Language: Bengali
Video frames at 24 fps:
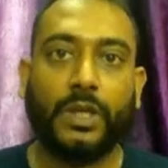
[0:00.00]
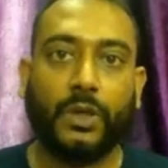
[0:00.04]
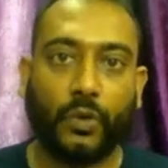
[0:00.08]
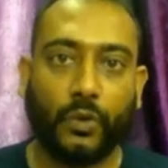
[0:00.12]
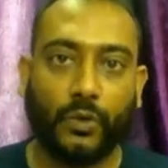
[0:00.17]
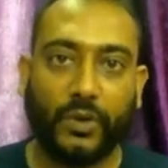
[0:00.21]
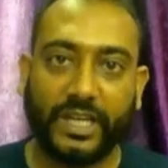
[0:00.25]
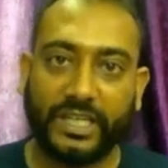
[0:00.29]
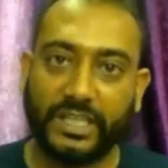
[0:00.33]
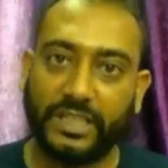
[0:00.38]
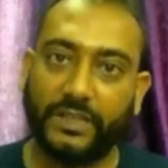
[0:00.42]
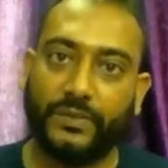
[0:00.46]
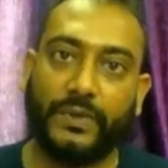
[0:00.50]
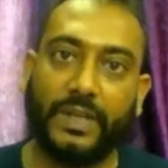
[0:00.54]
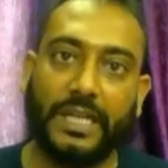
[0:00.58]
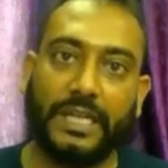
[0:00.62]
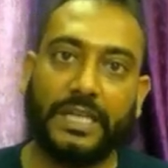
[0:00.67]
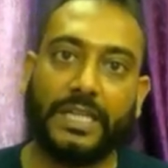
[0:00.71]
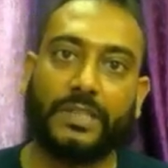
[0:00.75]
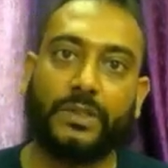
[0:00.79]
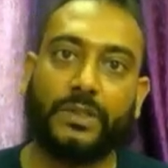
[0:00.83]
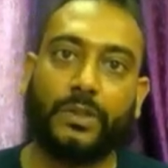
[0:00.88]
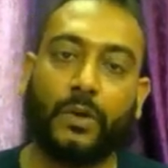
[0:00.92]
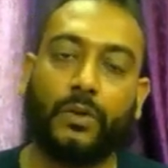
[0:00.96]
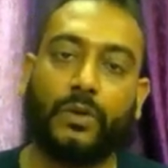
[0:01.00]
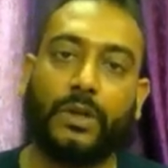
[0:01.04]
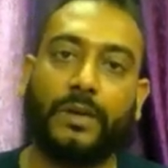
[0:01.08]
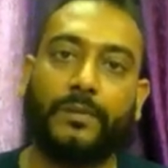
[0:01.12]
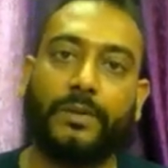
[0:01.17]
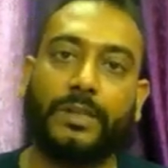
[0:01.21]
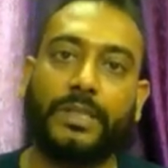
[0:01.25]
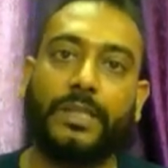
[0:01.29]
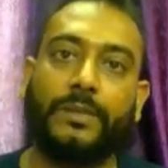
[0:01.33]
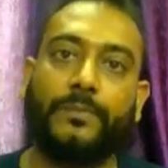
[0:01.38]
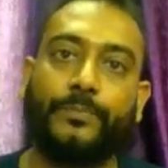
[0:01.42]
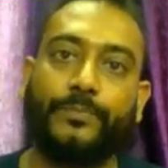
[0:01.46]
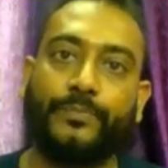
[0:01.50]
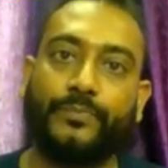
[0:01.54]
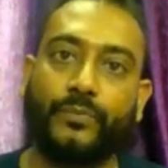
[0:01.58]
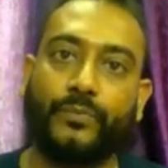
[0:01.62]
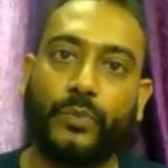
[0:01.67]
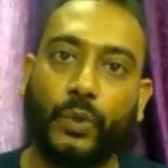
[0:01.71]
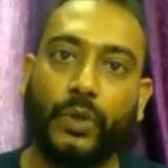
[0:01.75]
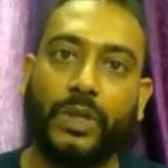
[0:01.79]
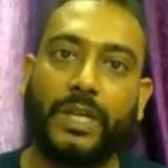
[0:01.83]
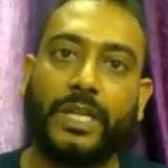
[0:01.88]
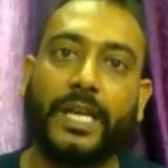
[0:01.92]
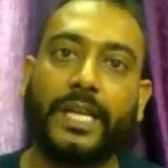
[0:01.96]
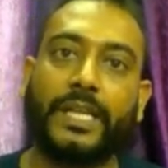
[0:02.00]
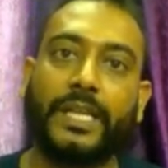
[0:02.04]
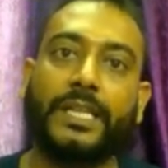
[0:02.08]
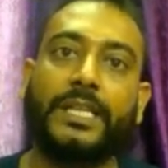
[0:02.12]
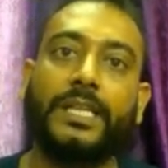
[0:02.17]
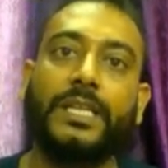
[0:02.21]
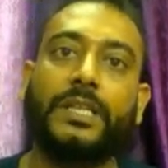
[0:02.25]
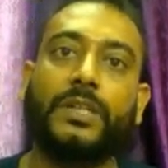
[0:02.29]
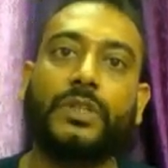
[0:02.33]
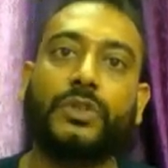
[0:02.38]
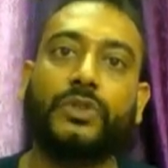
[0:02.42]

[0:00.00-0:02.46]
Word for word: কোনো একটা ফিল্ডে তখন আমাদের ভুলটাকে